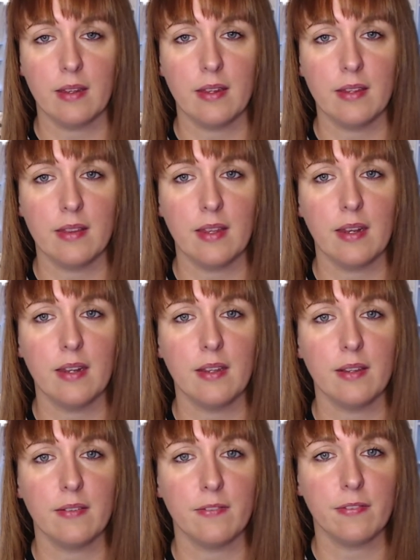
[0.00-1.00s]
et
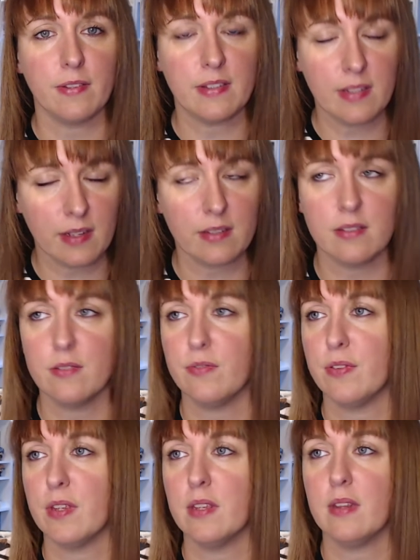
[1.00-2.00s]
d'aller
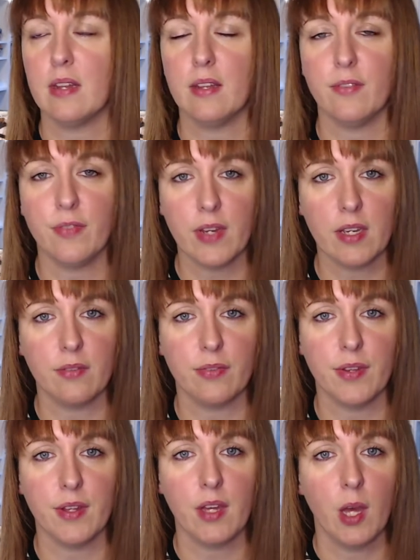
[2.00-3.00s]
certifier, d'aller
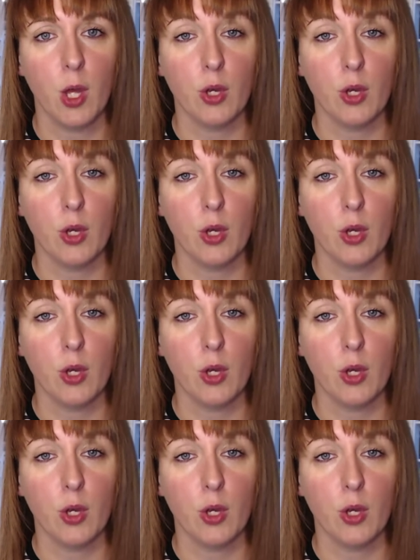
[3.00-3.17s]
vérifier